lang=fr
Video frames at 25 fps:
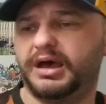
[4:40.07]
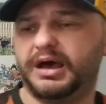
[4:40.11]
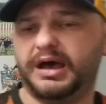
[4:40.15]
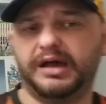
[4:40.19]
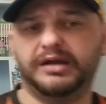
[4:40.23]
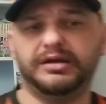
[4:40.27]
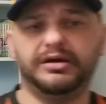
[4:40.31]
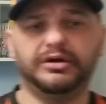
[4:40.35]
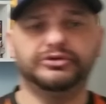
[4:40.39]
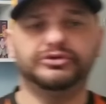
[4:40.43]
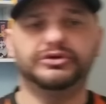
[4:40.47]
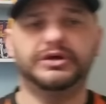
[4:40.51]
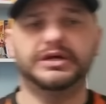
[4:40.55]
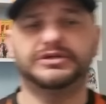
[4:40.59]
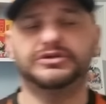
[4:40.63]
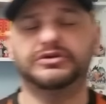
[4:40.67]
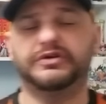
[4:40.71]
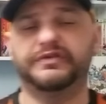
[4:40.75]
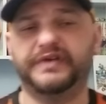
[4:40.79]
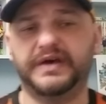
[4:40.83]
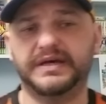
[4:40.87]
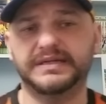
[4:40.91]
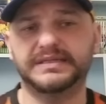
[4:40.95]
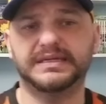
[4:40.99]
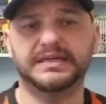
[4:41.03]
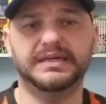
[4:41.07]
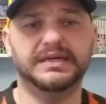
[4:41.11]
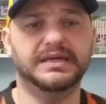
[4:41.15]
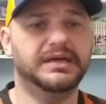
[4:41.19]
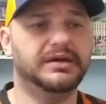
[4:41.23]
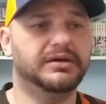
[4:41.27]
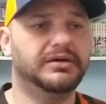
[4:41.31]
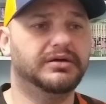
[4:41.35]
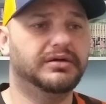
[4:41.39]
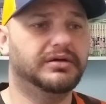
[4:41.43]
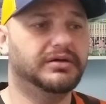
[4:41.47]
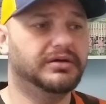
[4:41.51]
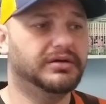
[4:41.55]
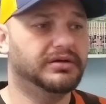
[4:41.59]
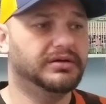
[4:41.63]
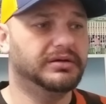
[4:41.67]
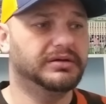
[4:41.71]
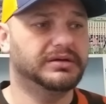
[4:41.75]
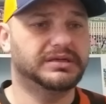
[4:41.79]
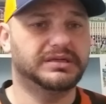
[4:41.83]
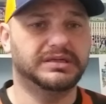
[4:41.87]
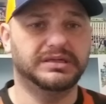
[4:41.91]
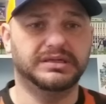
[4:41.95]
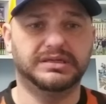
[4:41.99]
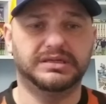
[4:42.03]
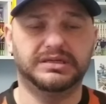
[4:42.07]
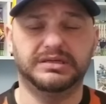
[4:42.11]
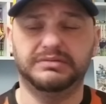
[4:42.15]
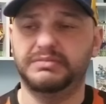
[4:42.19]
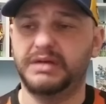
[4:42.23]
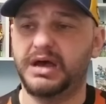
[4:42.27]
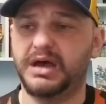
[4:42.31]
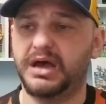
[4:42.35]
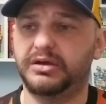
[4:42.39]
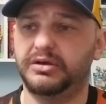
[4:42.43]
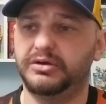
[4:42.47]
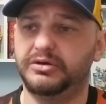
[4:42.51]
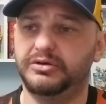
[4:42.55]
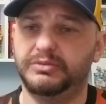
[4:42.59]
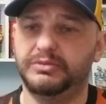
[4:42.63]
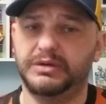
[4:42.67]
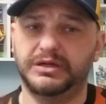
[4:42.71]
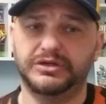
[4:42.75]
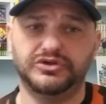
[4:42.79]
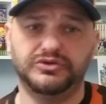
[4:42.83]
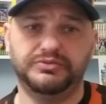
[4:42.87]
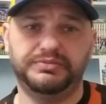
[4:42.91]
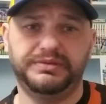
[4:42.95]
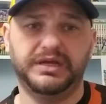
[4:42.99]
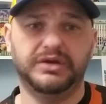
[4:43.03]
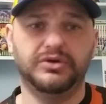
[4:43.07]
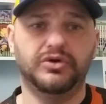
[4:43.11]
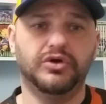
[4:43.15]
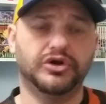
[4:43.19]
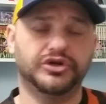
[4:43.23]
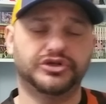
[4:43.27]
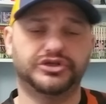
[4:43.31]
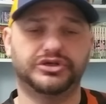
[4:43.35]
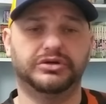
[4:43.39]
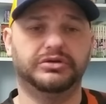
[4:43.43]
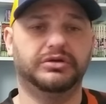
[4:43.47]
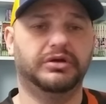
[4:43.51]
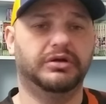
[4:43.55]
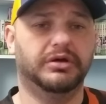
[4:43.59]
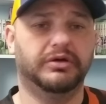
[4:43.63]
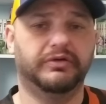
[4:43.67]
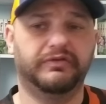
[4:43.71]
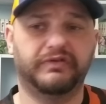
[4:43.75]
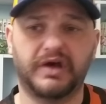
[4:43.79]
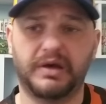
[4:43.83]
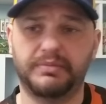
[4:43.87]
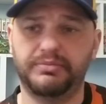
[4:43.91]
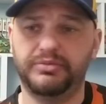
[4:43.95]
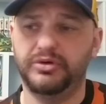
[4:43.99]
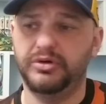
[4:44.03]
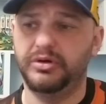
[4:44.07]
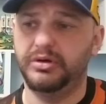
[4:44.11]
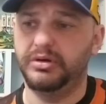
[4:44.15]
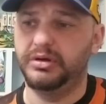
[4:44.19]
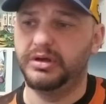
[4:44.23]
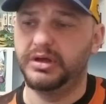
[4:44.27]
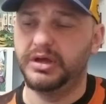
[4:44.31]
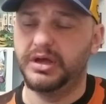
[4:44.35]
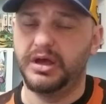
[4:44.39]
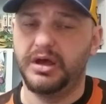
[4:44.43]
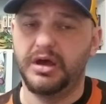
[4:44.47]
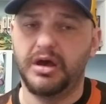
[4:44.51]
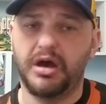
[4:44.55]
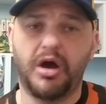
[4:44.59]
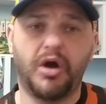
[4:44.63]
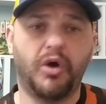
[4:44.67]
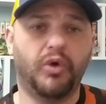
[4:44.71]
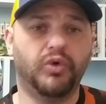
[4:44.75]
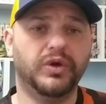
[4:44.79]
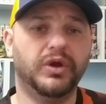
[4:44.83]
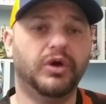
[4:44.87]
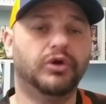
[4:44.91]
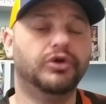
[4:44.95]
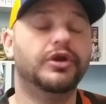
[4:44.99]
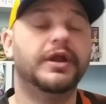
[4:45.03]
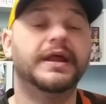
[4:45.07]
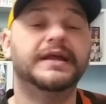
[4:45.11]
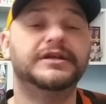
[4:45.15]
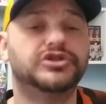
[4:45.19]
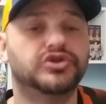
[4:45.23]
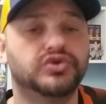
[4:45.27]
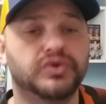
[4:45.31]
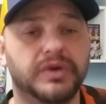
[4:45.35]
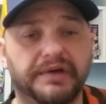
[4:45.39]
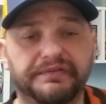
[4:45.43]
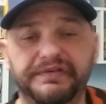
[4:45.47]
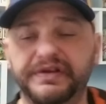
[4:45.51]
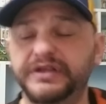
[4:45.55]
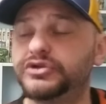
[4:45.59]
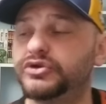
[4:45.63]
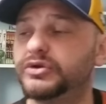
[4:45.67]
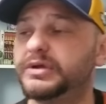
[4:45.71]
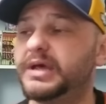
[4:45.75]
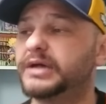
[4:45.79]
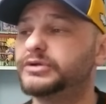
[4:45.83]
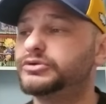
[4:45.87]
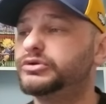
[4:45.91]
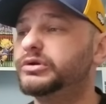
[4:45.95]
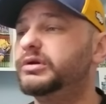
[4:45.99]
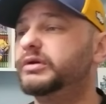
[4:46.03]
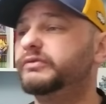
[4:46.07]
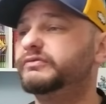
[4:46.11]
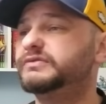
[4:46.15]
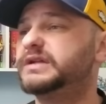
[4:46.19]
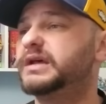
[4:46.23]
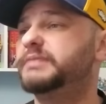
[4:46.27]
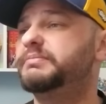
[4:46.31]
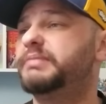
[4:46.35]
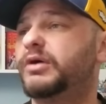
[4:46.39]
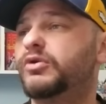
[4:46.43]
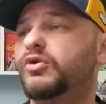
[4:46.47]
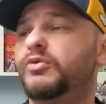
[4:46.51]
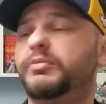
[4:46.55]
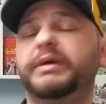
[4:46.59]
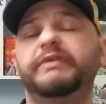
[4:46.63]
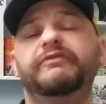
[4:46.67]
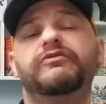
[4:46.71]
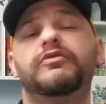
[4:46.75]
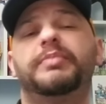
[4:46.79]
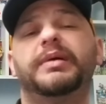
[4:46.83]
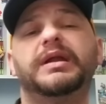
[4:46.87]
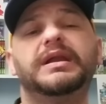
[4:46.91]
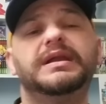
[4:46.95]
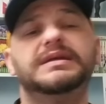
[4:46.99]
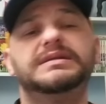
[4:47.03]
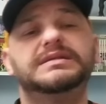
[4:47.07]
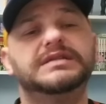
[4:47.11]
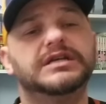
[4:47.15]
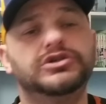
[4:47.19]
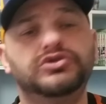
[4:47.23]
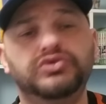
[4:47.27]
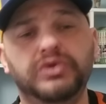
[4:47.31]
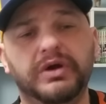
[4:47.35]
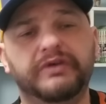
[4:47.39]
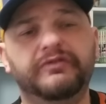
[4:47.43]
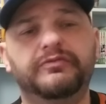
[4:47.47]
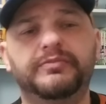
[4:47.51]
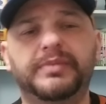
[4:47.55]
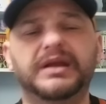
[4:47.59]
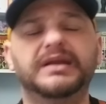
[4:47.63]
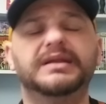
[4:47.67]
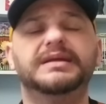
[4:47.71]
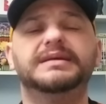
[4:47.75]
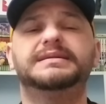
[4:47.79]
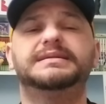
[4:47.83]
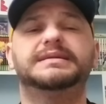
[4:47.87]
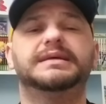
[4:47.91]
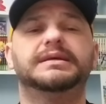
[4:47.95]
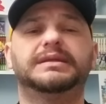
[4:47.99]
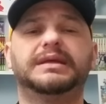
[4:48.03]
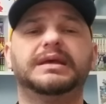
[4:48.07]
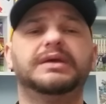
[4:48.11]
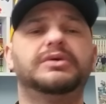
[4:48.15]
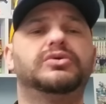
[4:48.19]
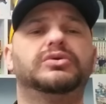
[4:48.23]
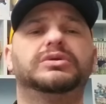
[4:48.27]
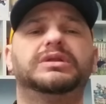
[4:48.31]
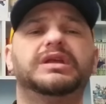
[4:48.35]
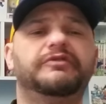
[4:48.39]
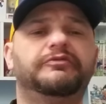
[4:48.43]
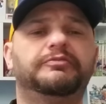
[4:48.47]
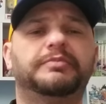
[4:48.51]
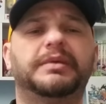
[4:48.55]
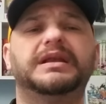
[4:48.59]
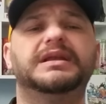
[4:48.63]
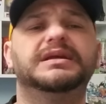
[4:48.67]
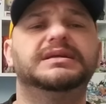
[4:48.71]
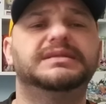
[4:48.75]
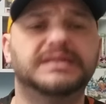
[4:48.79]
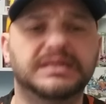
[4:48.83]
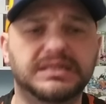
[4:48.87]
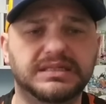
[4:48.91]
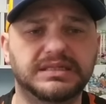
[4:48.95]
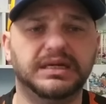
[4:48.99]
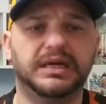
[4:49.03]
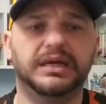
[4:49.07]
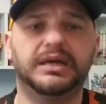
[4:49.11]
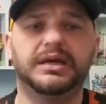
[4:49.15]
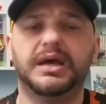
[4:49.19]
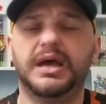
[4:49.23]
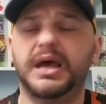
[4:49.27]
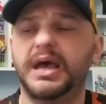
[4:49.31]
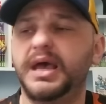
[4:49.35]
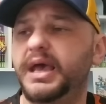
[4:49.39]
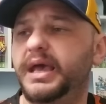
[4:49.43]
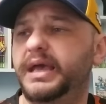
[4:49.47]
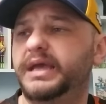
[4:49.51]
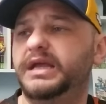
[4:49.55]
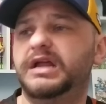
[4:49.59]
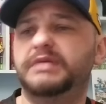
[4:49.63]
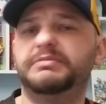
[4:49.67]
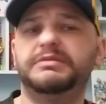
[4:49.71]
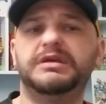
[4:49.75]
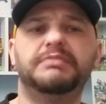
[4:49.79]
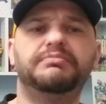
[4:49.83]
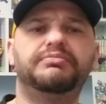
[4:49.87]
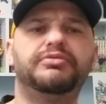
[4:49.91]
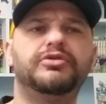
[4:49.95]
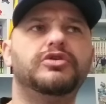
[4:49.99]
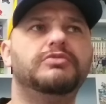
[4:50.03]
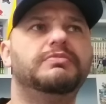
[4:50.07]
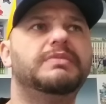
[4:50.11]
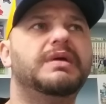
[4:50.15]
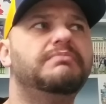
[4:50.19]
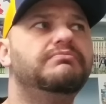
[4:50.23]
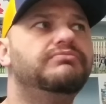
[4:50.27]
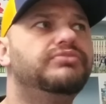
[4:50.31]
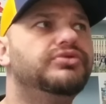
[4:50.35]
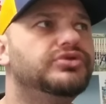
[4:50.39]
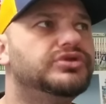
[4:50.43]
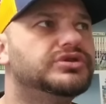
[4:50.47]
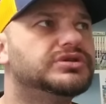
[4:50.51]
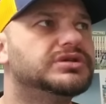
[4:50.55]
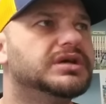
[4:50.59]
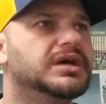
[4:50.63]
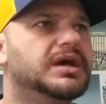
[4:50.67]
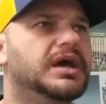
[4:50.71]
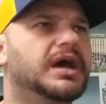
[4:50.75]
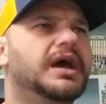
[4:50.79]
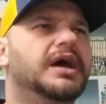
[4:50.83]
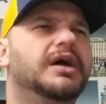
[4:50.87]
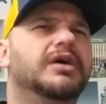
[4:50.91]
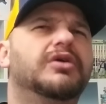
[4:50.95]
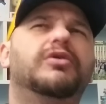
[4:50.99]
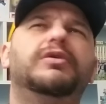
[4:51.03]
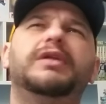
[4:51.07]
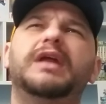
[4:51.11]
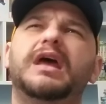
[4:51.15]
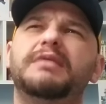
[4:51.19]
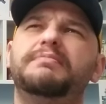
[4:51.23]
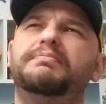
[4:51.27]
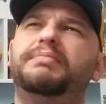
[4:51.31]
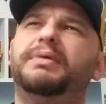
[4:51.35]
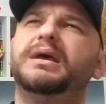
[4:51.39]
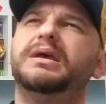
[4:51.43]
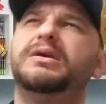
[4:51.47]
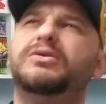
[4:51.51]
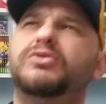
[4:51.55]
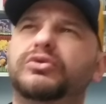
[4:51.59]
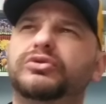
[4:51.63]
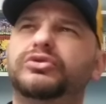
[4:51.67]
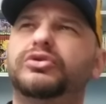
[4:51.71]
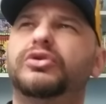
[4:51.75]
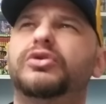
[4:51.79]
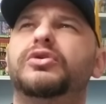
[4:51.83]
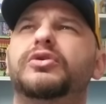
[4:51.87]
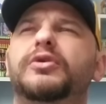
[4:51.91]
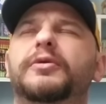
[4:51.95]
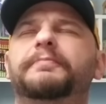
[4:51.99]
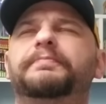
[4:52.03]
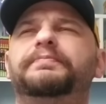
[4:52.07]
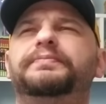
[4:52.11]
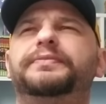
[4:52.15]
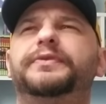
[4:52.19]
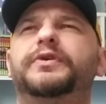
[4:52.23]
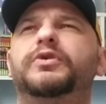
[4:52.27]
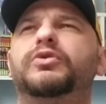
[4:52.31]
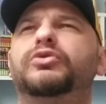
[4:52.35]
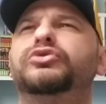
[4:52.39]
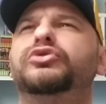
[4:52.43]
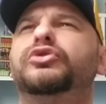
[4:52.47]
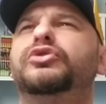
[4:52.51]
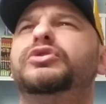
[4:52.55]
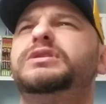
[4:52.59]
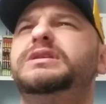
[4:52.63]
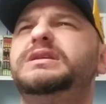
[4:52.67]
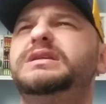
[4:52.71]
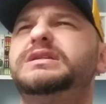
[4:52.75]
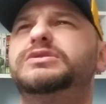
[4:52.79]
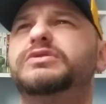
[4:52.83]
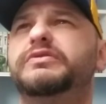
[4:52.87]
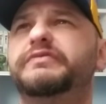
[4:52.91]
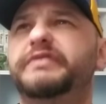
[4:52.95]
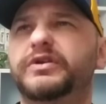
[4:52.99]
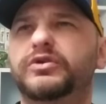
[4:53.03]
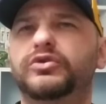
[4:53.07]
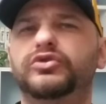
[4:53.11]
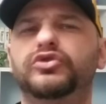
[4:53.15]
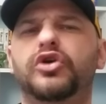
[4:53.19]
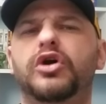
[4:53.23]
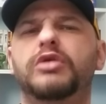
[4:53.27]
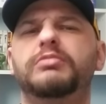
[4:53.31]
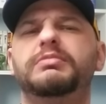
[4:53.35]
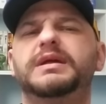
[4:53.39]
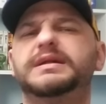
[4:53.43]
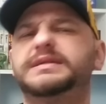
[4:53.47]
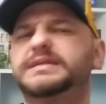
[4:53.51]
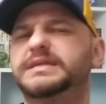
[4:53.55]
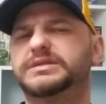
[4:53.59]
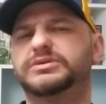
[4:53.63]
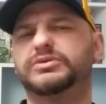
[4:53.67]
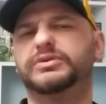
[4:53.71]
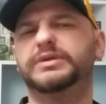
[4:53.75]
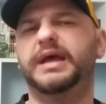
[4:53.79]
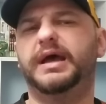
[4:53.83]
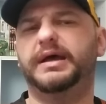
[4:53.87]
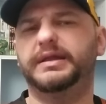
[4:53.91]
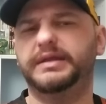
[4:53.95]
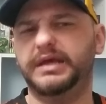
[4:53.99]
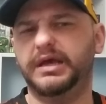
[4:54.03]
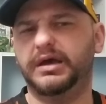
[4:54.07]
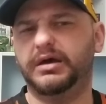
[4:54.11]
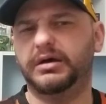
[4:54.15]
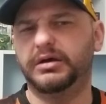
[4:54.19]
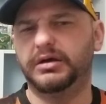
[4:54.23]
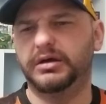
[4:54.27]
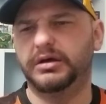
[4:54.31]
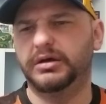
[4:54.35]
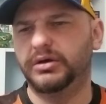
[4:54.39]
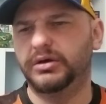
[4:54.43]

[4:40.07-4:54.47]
à l'angle de la surface et euh, qui, marque euh, bah, du pied gauche une frappe euh, enroulée. On le laisse jouer. En fait, ce garçon, vous n'avez pas compris, il faut pas le laisser jouer, faut pas le laisser tricoter, faut pas le laisser tirer. Il a mis un peu le même but qu'on avait pris contre contre Nice au Vélodrome la saison dernière,